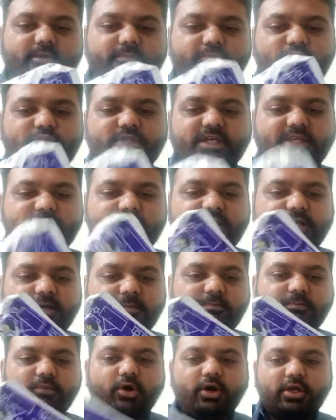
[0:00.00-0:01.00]
मुझे इसका
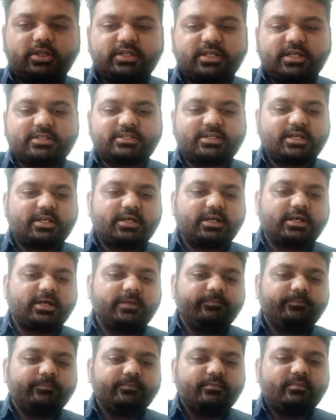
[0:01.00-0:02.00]
बहुत ही अच्छा लगा
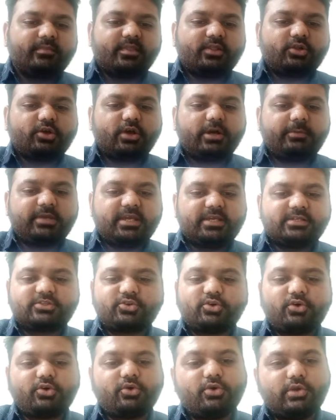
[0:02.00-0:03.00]
तो अभी
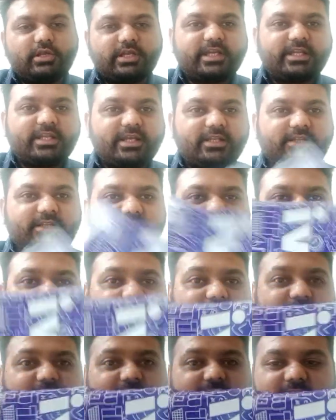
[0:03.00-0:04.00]
इसको खोल के देखते हैं कि
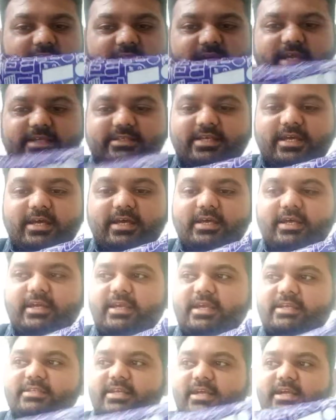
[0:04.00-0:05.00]
क्या कैसा है
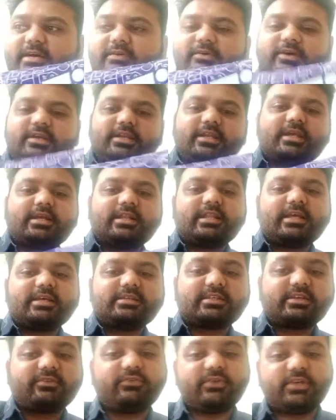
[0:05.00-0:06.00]
कैसा कवर निकलता है
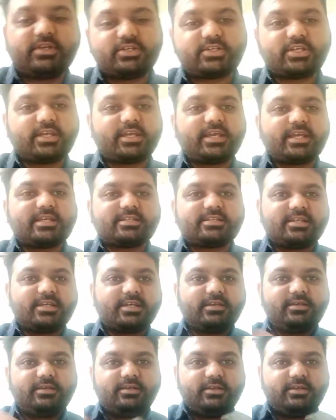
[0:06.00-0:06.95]
इसकी फिनिशिंग कैसी है